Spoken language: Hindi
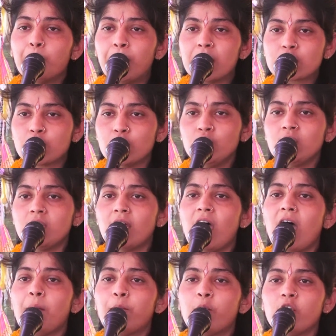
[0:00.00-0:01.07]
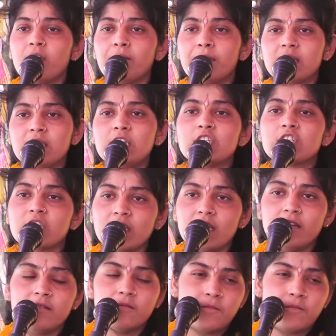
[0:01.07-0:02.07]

वसुंधरा पुण्यवती चते